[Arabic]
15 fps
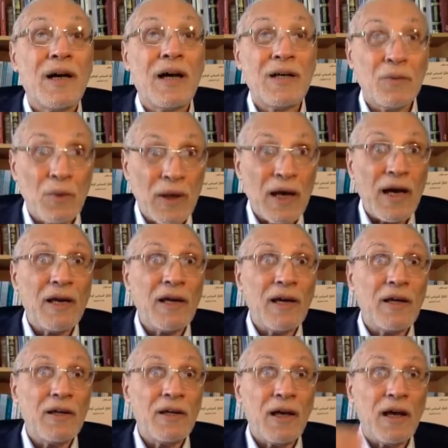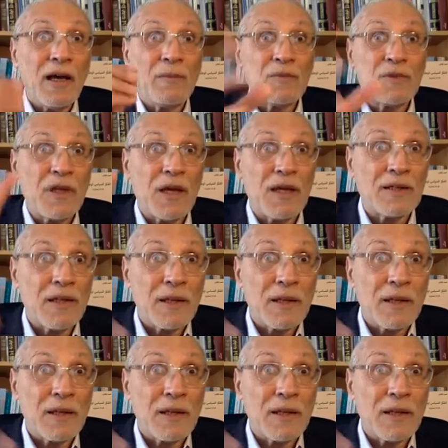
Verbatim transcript: الولاية هي أهم شيء